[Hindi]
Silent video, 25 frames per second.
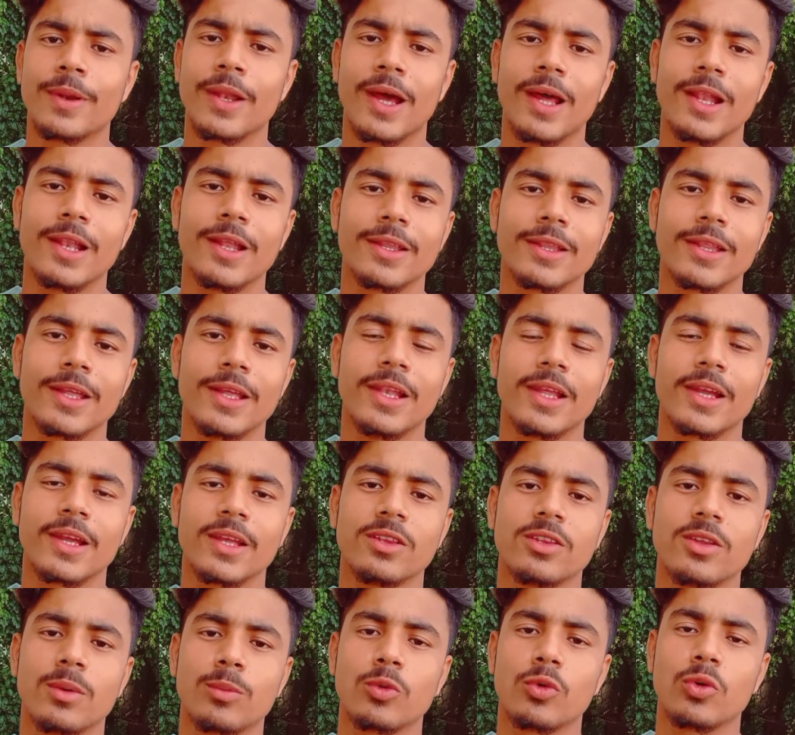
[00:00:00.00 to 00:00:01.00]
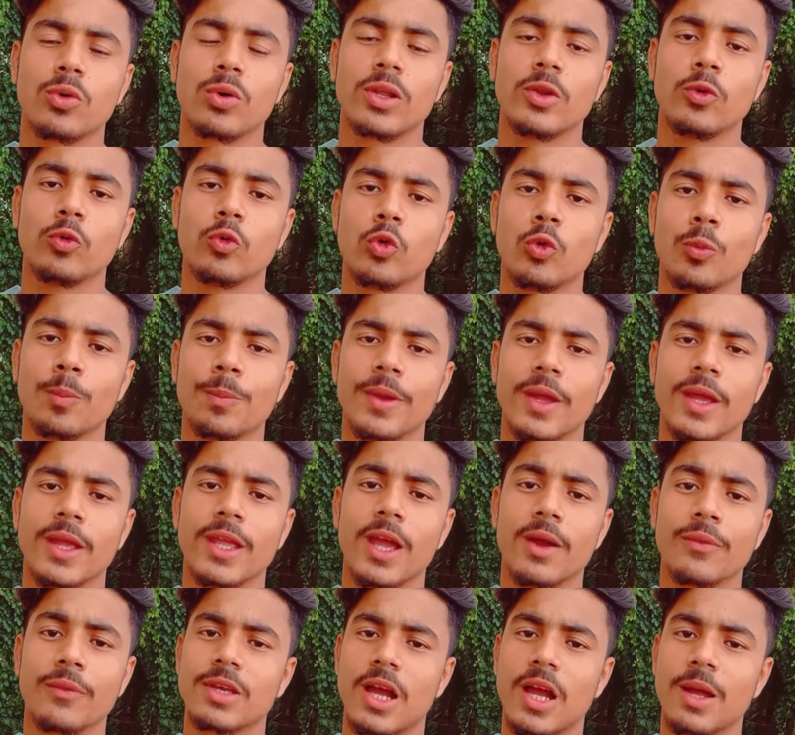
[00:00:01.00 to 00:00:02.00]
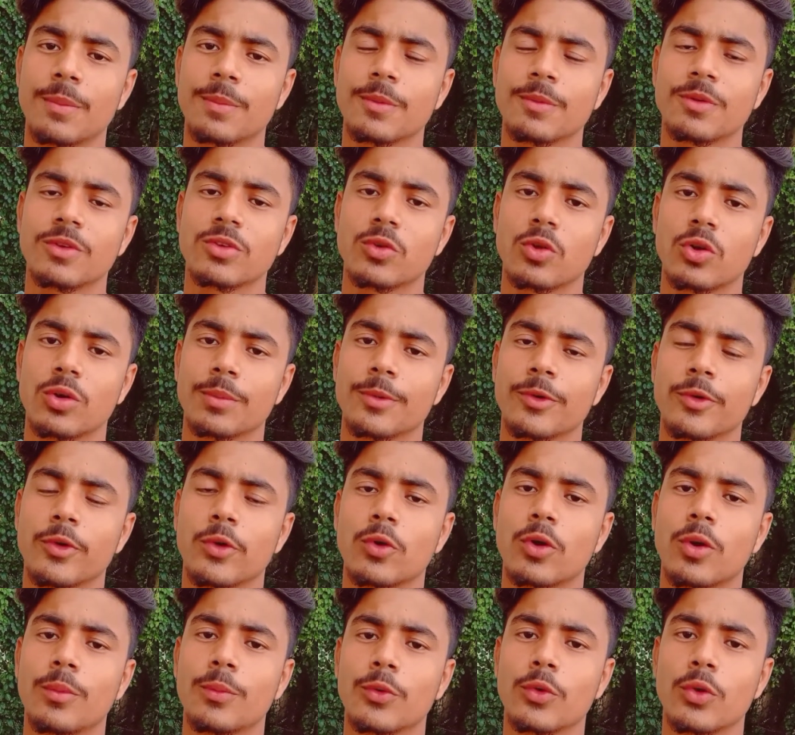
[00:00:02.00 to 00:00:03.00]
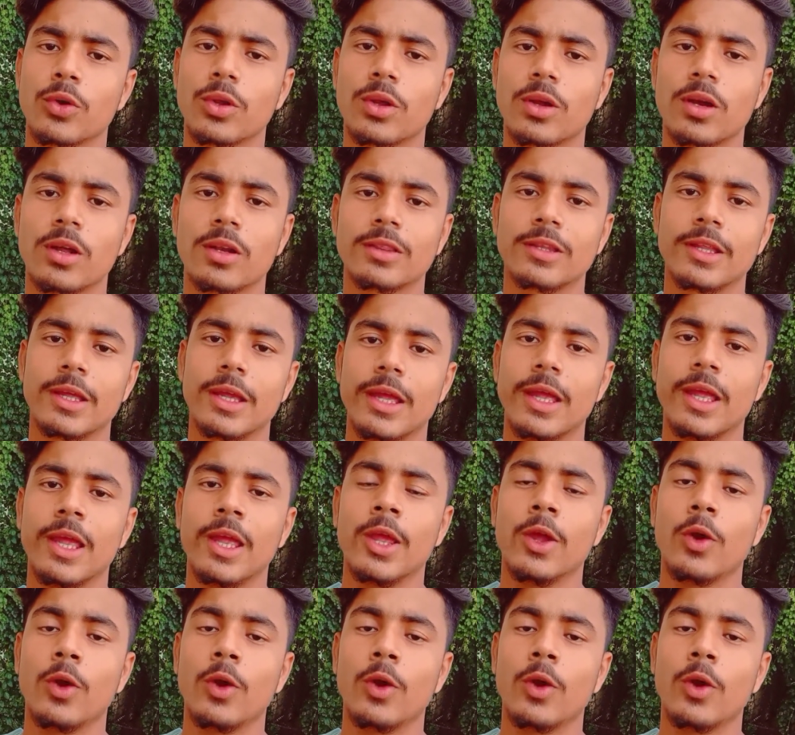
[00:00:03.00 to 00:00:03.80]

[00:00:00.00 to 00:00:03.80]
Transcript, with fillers: बना लेते हैं लेकिन जब वो यूट्यूब पे या जहाँ पे भी शॉर्ट वीडियो को अपलोड करते हैं